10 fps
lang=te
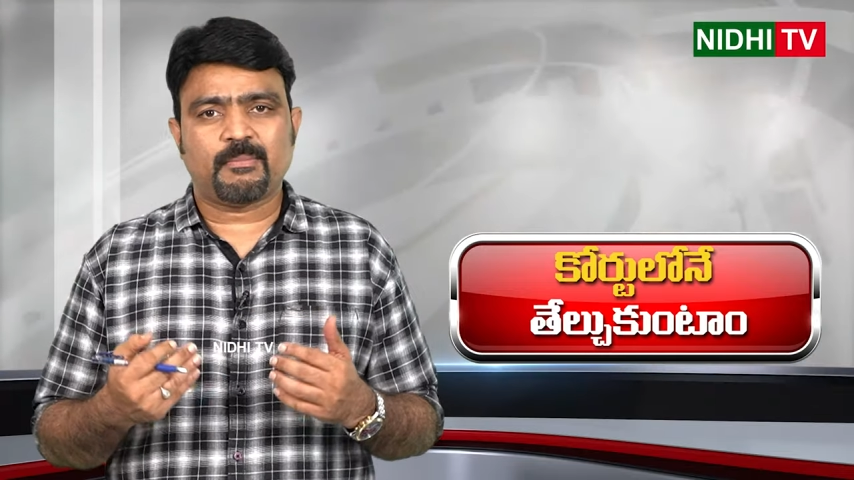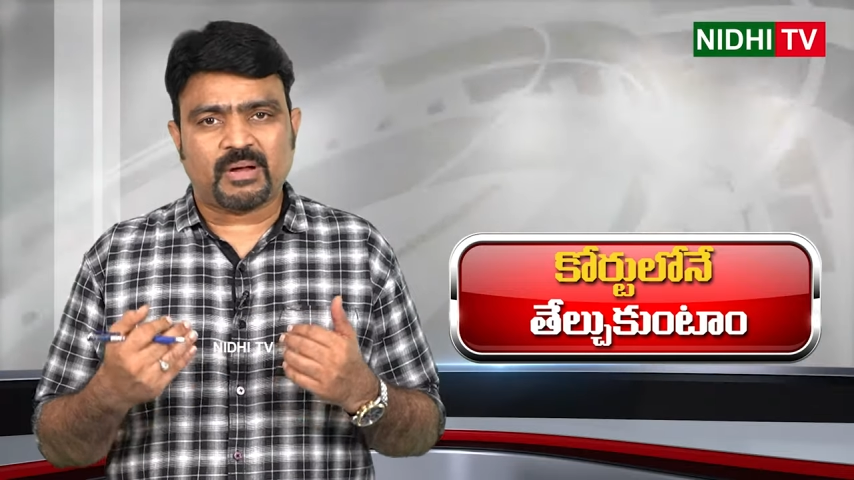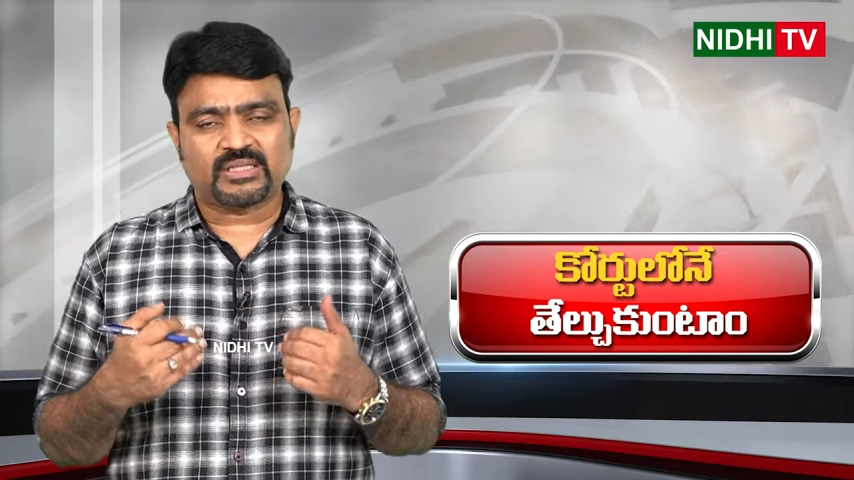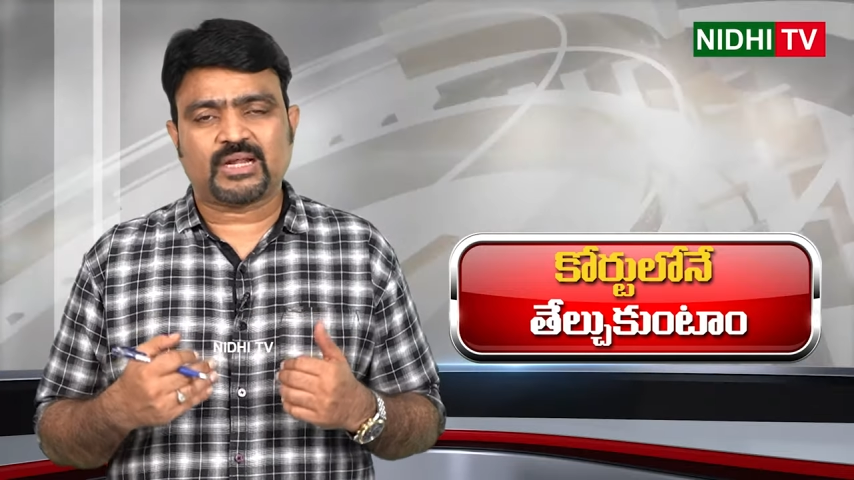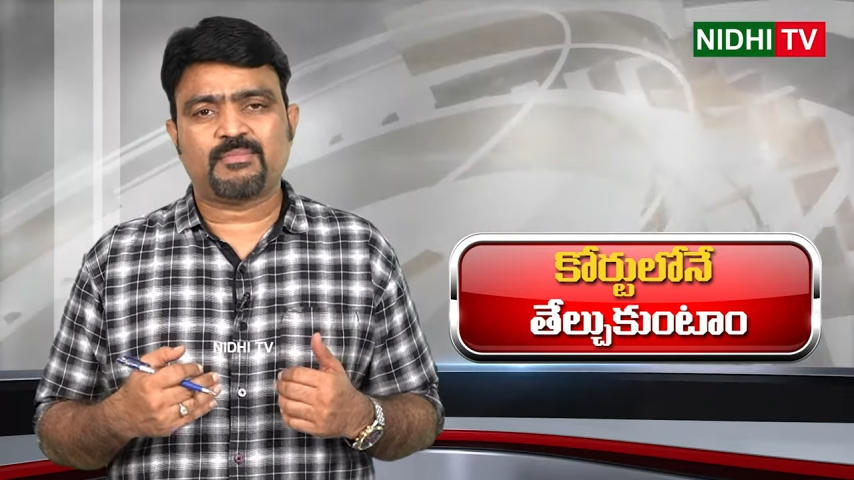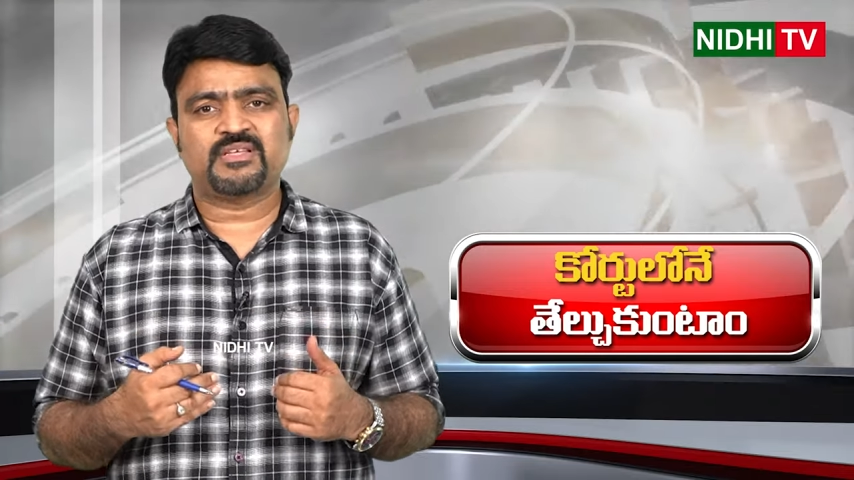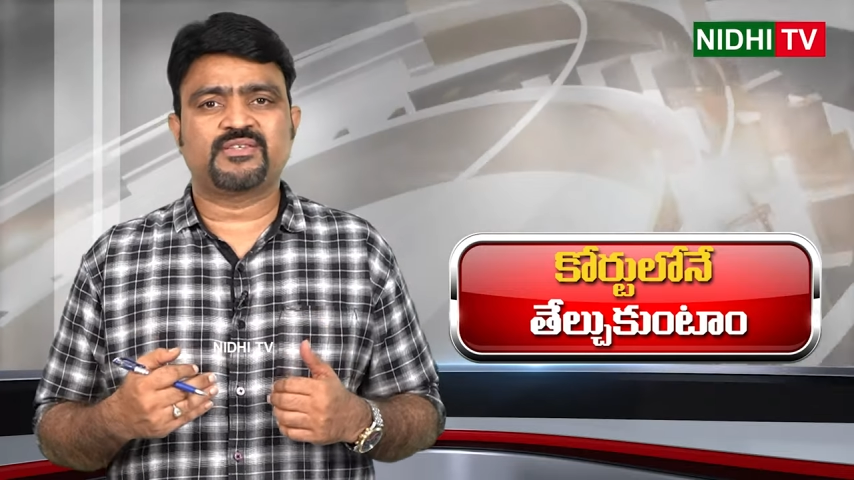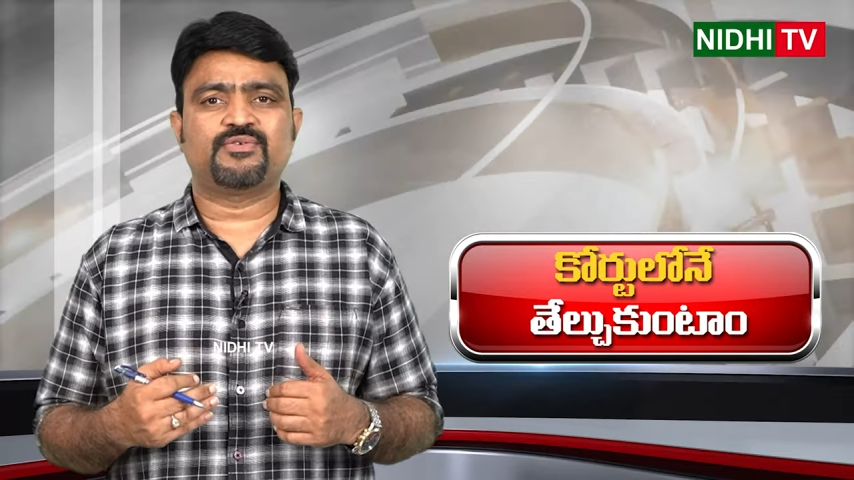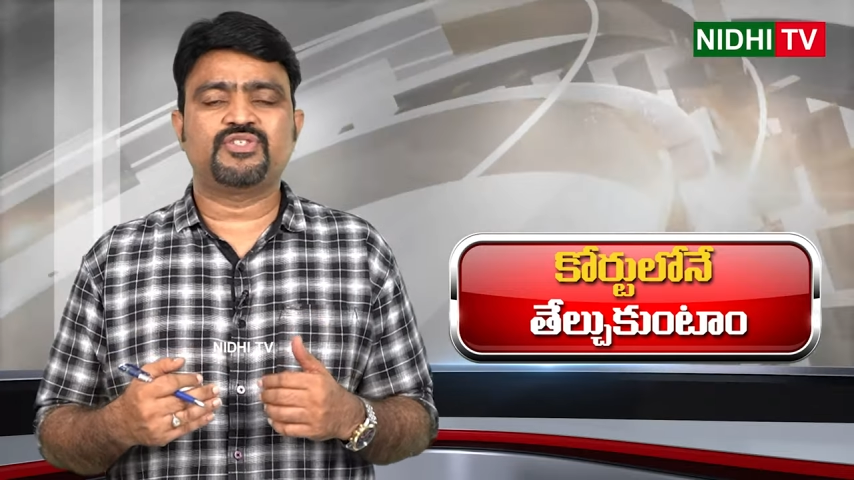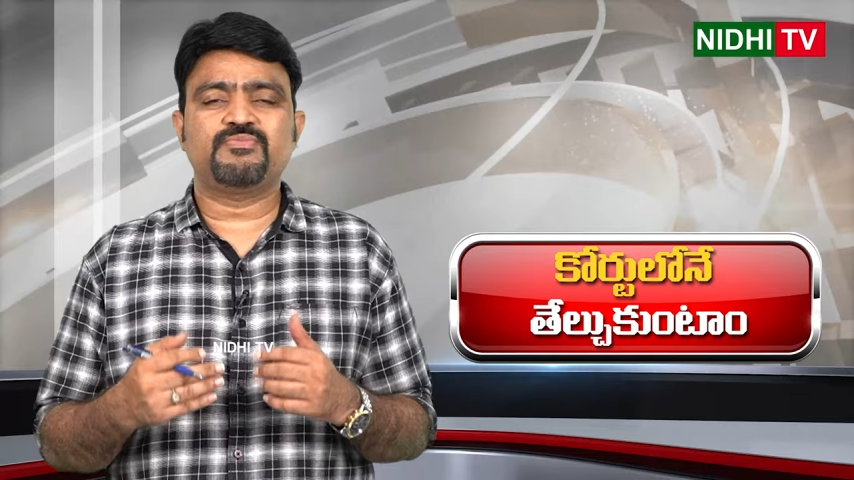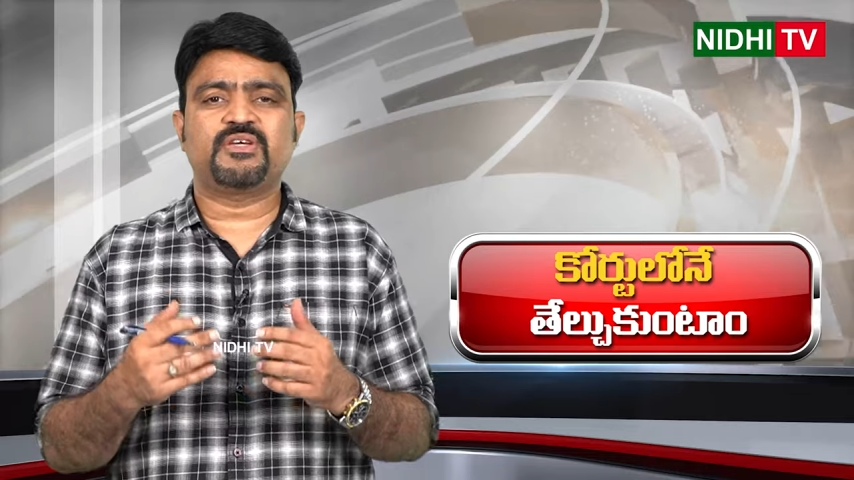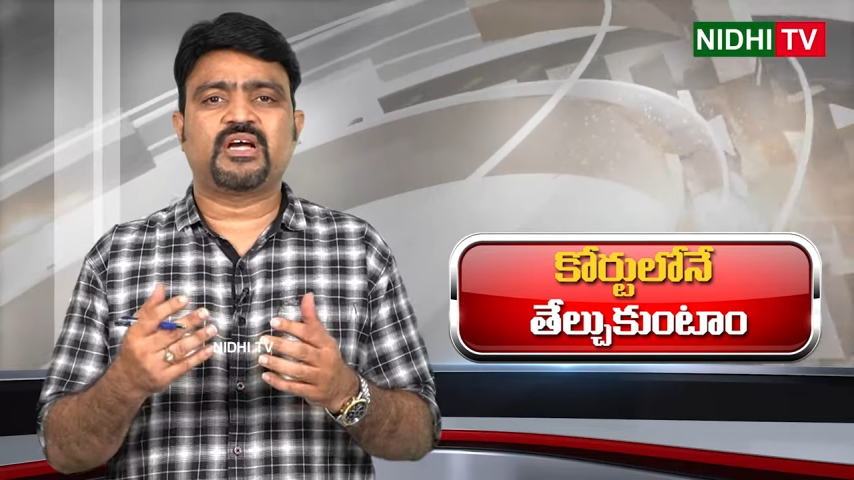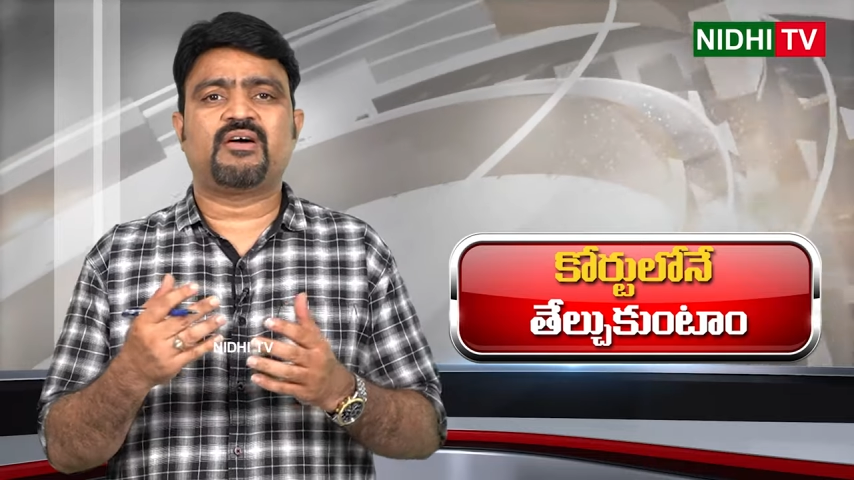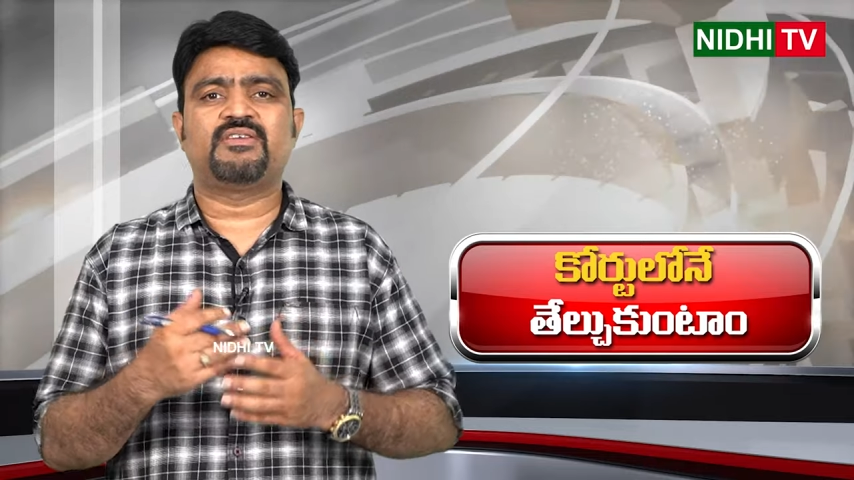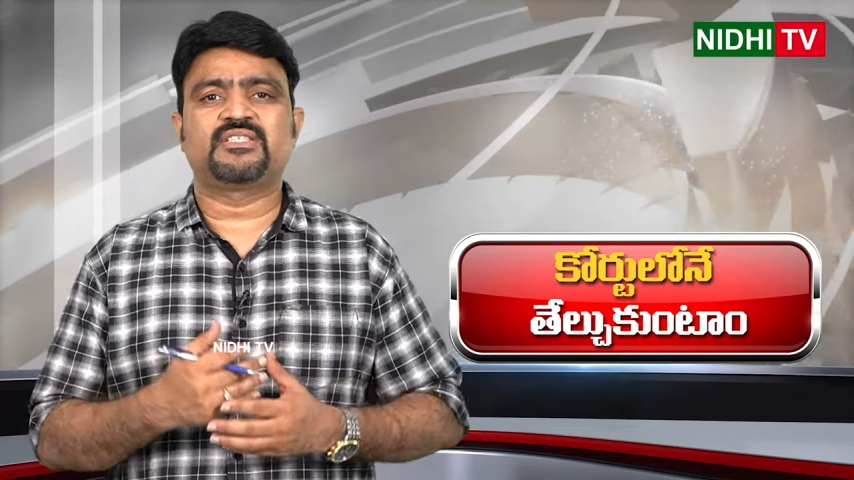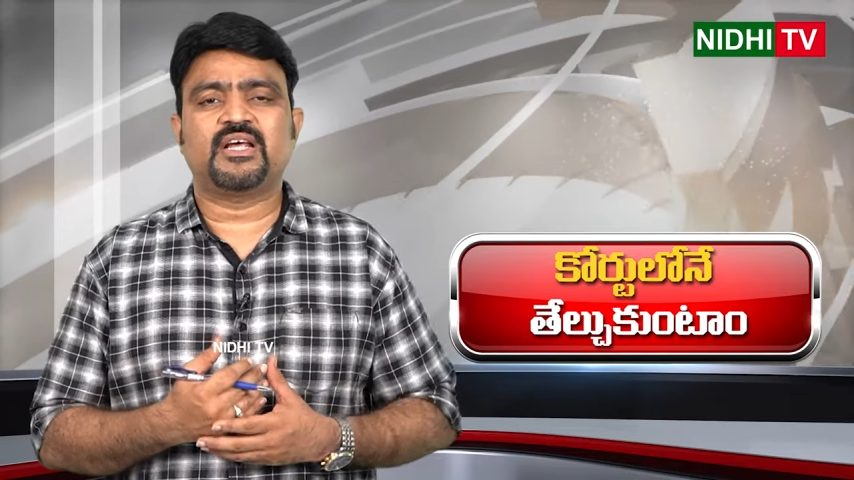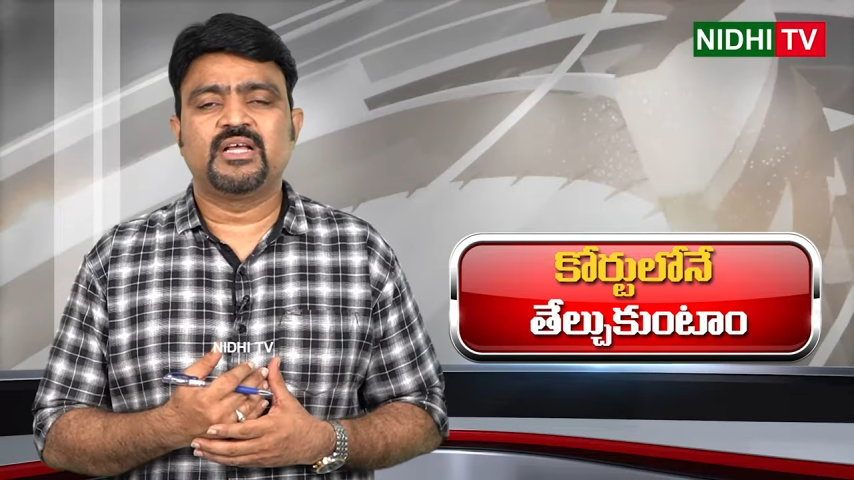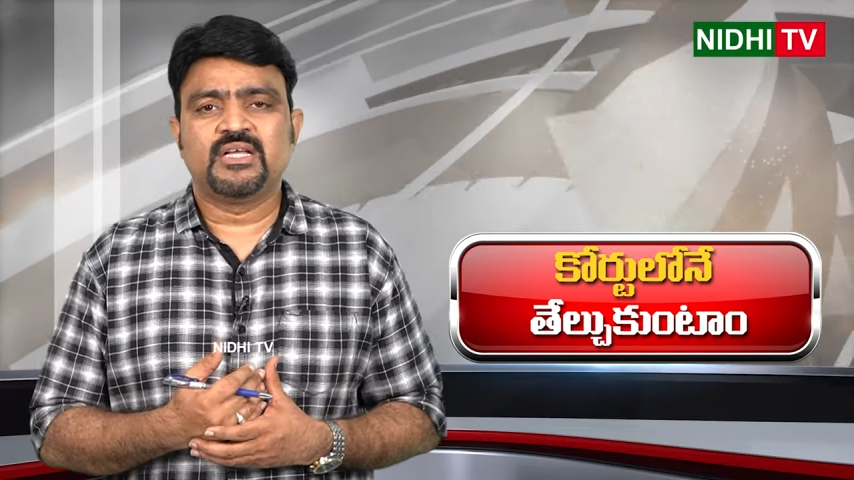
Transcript: మా ధర్మాసనం నుంచి మీకు కావలసిన